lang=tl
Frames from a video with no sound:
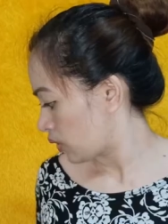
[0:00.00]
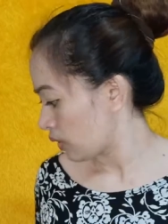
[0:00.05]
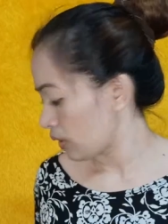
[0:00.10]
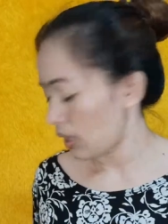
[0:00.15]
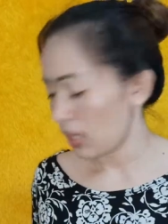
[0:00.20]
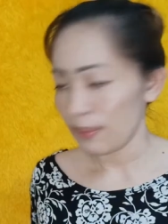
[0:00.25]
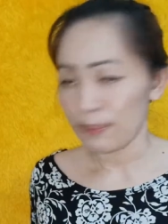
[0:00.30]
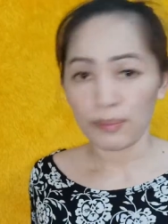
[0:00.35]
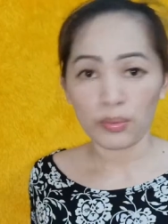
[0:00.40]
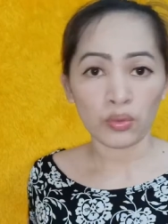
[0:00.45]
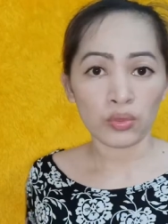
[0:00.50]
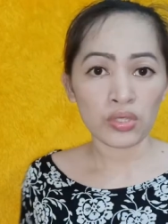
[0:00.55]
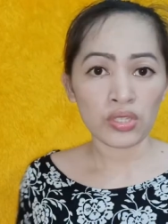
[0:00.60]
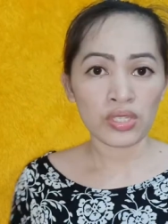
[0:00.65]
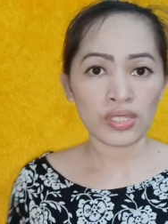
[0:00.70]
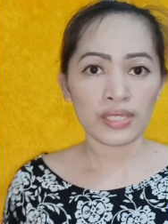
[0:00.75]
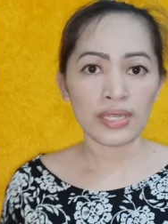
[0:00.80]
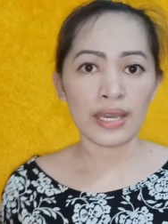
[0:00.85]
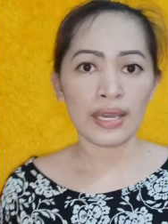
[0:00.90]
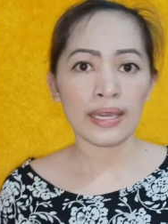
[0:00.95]
Tapos,
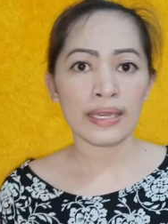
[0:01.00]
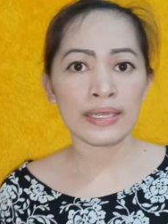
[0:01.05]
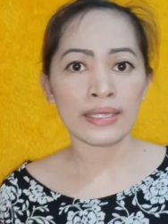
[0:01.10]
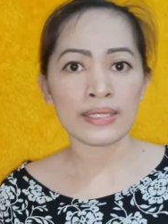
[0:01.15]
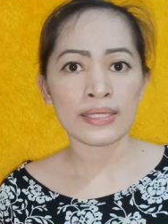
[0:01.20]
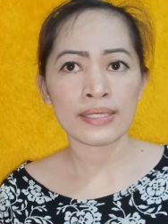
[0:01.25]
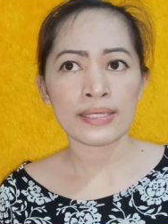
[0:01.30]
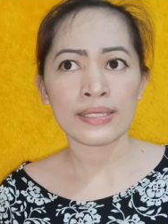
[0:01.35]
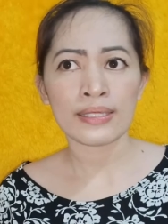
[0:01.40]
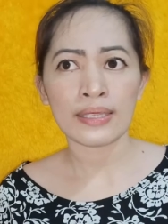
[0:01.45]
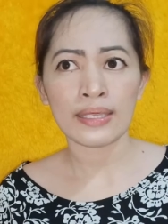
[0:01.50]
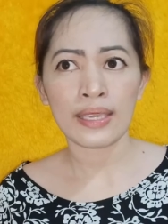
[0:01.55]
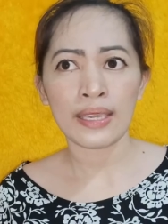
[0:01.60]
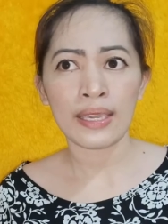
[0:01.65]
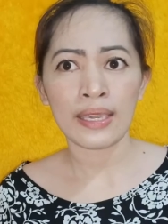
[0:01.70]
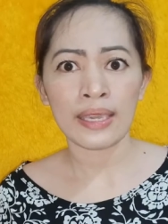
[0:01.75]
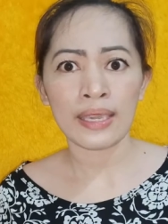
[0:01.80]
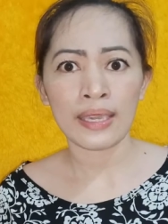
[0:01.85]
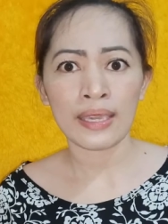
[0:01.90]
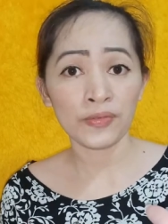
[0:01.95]
guys,
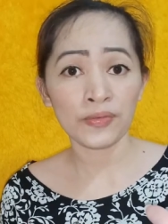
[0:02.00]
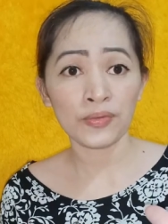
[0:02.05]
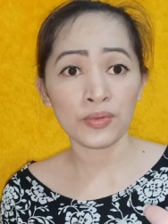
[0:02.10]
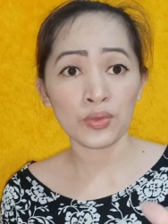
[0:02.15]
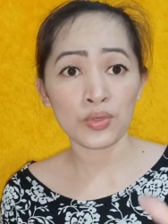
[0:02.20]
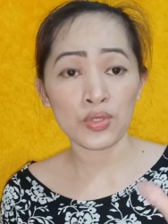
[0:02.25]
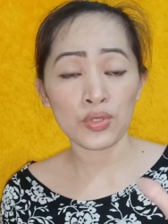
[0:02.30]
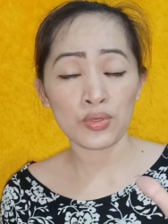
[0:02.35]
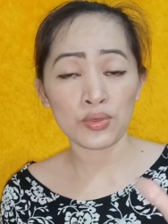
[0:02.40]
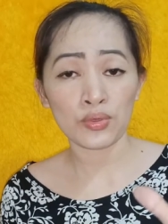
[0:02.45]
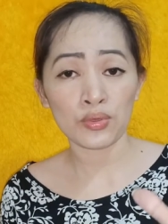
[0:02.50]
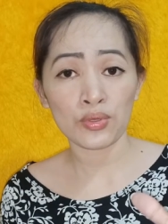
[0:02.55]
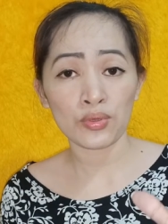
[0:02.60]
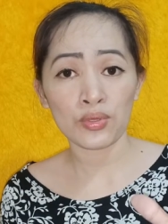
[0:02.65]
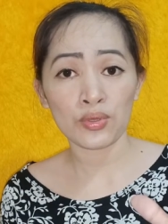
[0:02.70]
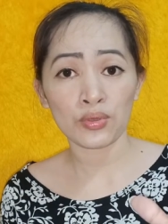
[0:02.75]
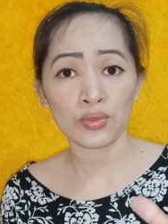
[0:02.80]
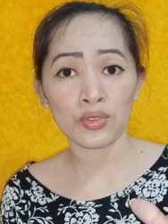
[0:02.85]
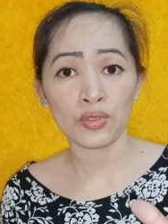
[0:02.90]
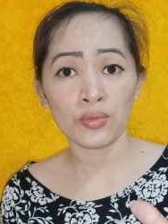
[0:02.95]
eh,
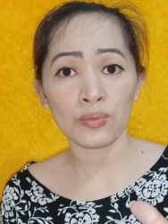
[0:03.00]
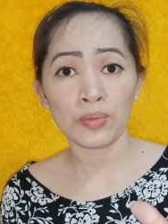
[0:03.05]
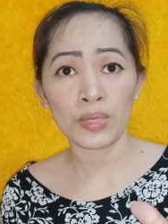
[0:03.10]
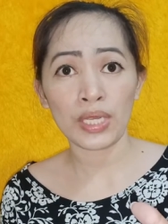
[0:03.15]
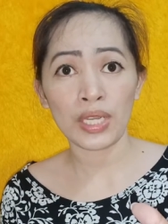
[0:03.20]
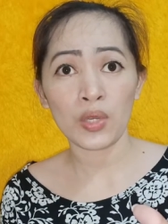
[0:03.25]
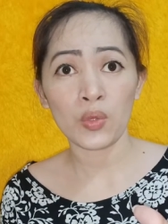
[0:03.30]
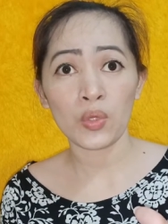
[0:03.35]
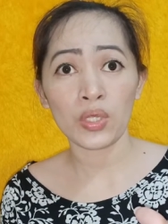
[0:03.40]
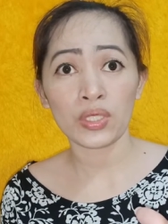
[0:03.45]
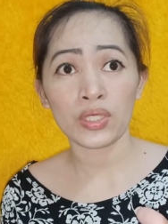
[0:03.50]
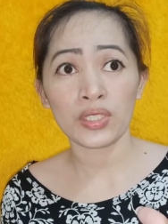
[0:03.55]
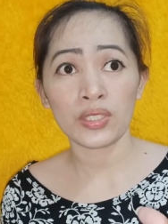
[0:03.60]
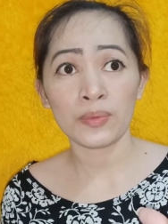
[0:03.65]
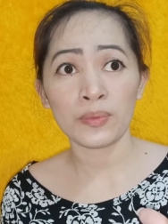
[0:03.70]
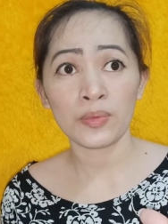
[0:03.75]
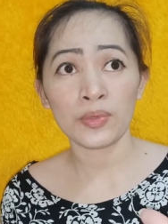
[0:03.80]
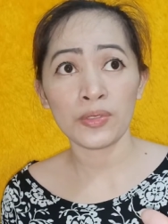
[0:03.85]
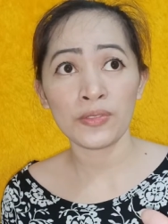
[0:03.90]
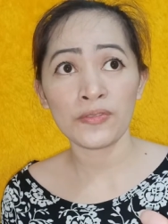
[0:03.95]
gustong-gusto ko yung
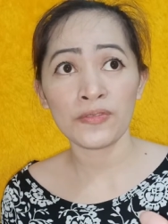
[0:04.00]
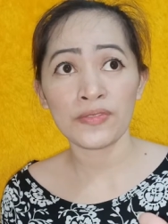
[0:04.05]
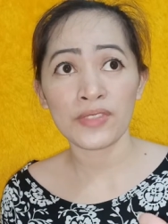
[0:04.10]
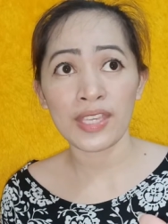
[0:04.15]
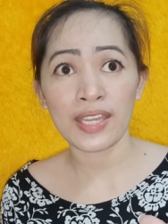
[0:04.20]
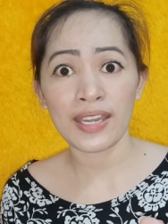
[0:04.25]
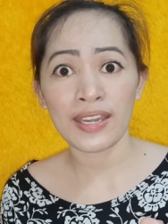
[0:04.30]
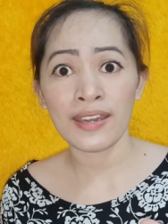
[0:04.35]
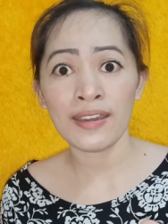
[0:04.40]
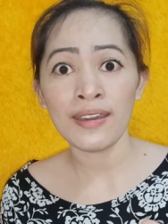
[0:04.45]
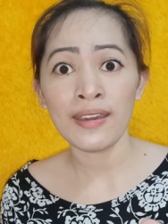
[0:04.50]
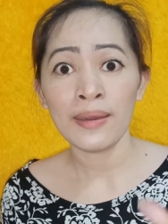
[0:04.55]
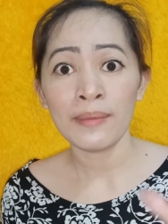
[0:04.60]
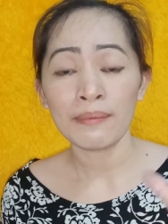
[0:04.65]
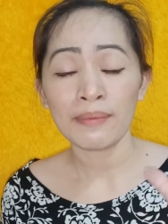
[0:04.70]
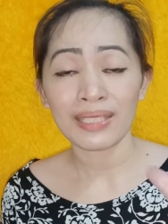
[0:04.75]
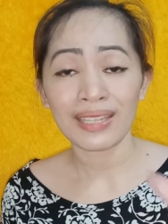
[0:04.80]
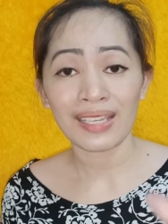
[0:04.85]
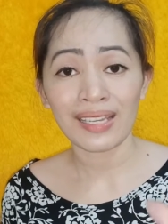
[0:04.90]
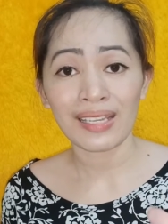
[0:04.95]
pagka-waterproof niya.
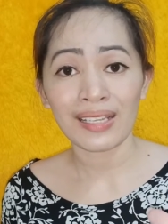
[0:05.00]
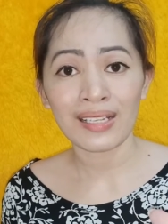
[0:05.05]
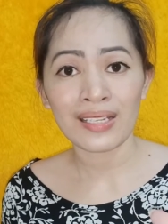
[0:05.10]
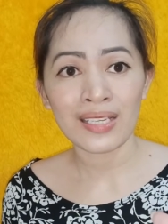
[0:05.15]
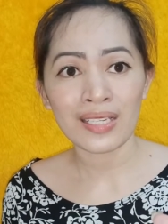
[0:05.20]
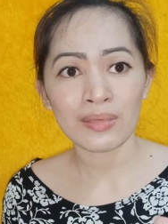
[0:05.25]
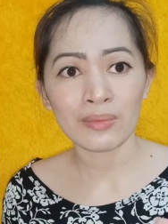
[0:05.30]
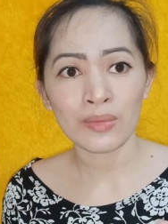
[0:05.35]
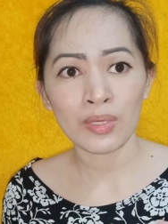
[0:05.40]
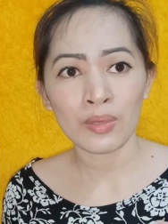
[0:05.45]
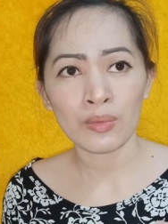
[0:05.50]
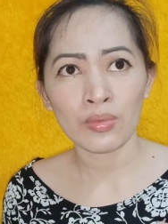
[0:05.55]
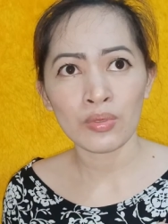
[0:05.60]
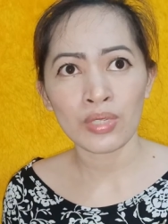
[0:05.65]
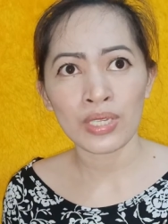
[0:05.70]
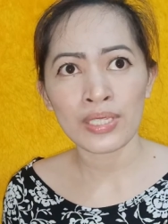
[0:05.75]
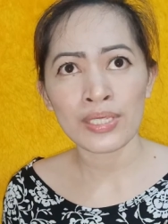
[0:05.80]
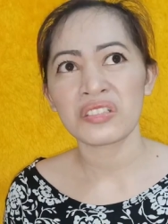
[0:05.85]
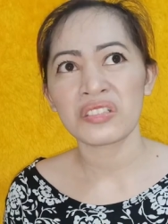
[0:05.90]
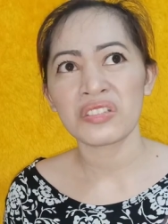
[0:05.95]
Matagal siyang
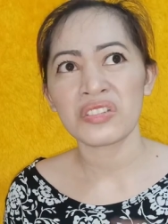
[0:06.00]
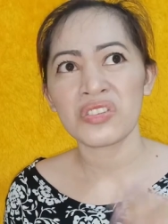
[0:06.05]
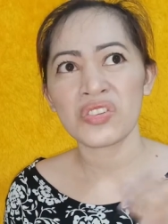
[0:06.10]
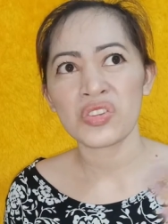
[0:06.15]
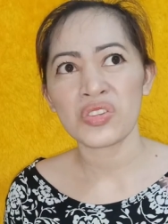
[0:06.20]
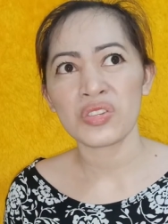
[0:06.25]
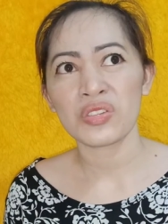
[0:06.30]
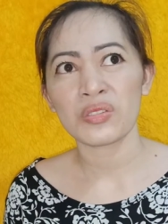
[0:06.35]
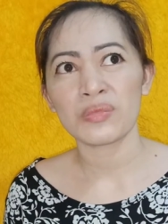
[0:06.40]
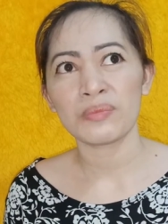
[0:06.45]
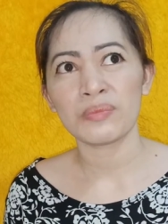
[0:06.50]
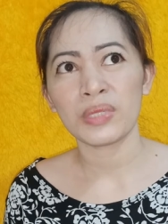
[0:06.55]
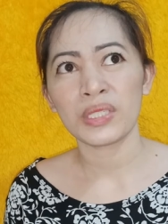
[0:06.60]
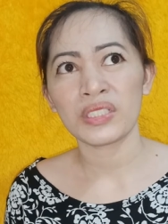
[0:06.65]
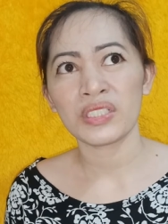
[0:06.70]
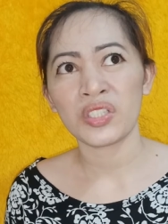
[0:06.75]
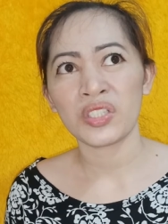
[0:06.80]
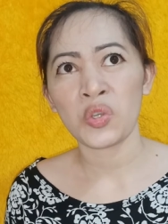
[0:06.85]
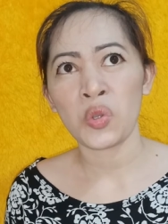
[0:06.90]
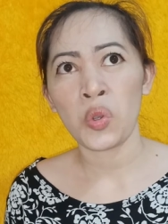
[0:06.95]
maburas. Pag
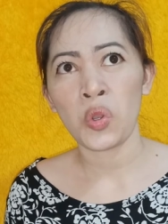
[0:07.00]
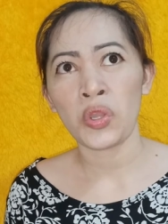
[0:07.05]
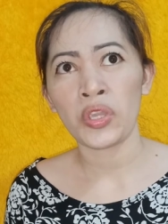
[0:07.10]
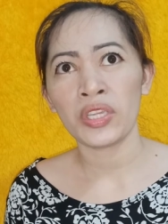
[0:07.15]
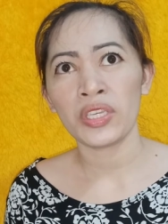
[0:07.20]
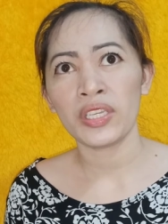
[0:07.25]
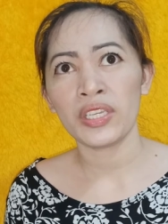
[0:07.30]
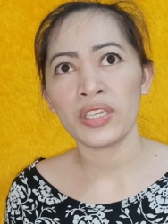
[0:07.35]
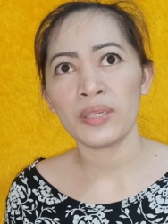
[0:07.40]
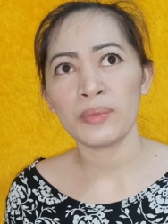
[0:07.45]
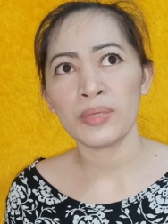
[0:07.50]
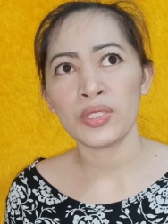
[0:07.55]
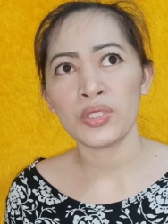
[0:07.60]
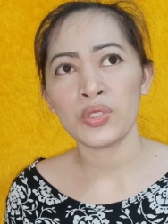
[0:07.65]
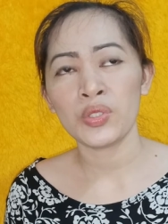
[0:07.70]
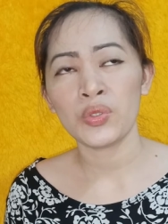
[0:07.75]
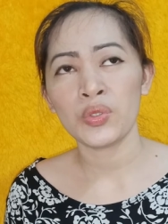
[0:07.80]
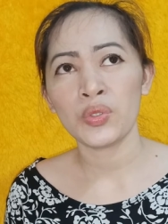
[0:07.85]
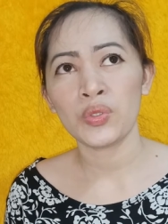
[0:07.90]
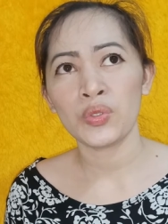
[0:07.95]
nag-oily naman
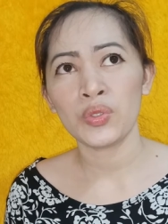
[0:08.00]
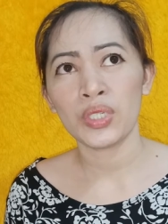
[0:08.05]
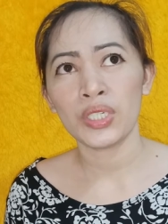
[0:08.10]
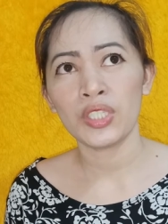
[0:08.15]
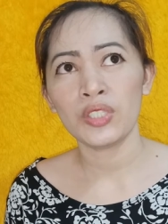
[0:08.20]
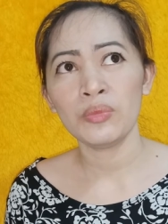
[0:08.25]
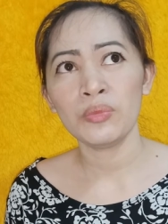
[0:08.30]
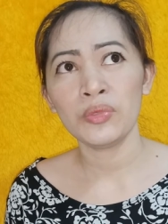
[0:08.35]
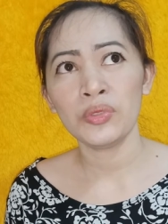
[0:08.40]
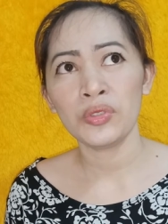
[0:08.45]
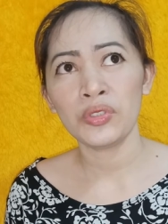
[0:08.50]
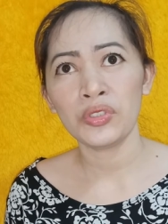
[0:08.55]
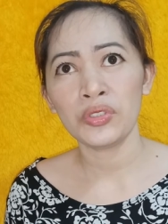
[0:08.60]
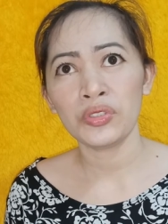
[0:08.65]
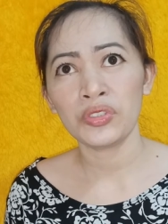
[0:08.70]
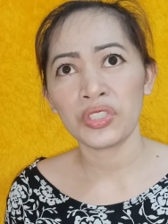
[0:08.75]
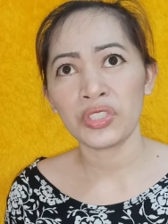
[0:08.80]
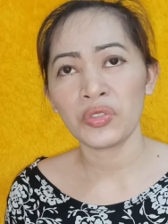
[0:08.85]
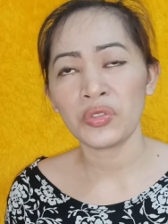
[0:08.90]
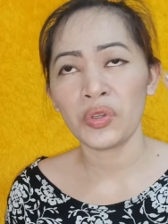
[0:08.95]
yung, ano mo, yung
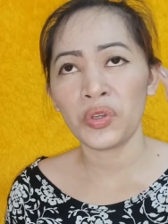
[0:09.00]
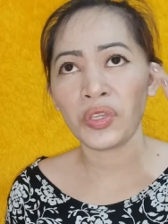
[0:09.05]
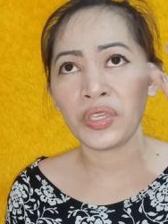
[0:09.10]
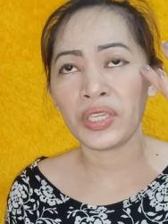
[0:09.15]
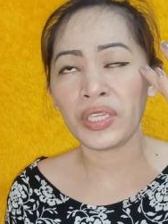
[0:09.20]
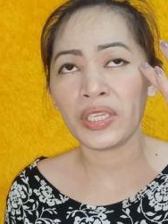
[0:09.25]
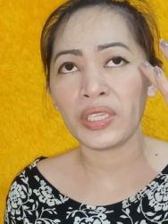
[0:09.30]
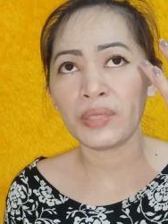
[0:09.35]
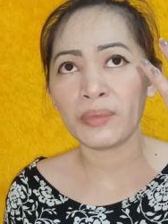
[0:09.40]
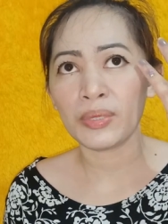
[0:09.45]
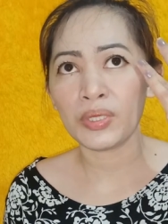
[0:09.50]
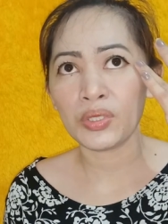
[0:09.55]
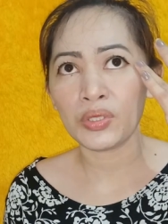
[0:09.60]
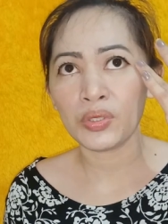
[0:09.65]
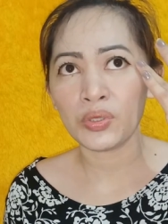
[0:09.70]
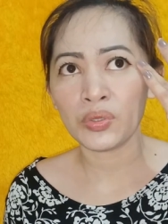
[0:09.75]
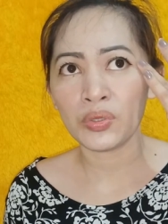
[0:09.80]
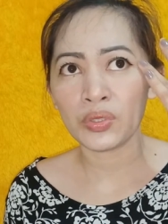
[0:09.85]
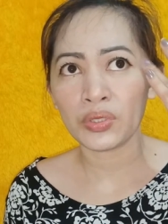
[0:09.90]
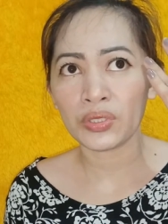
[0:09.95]
nag-oily naman
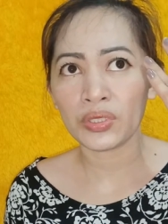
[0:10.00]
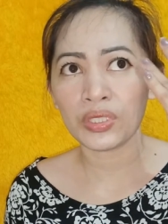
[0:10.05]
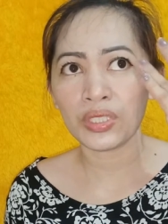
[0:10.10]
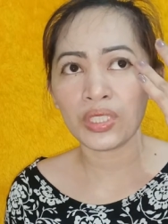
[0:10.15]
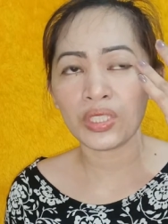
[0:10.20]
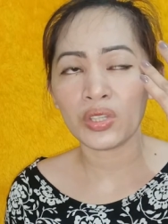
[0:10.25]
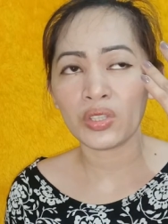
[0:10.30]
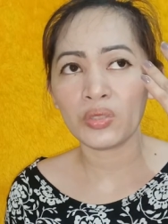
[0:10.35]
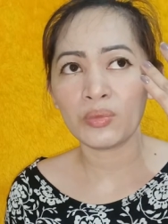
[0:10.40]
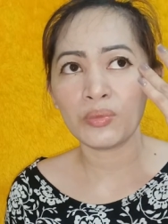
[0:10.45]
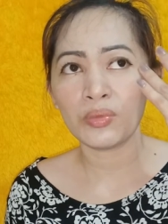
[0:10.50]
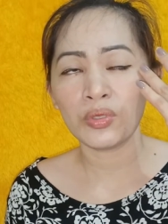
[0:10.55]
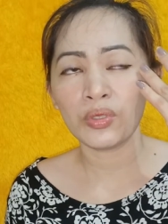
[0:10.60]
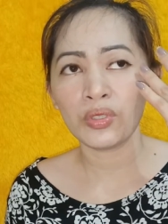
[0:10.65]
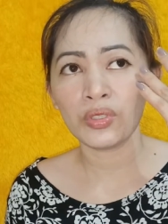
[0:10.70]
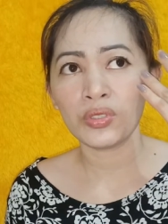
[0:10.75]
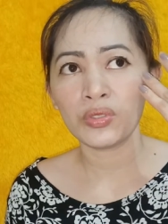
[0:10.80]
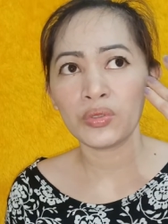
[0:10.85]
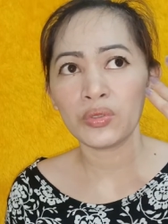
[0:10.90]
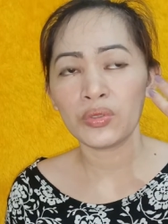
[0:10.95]
yung dito mo,
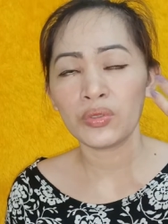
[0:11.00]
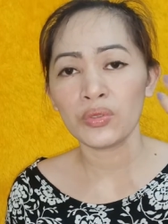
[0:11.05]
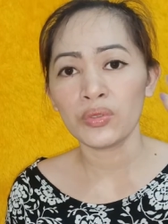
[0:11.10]
yung,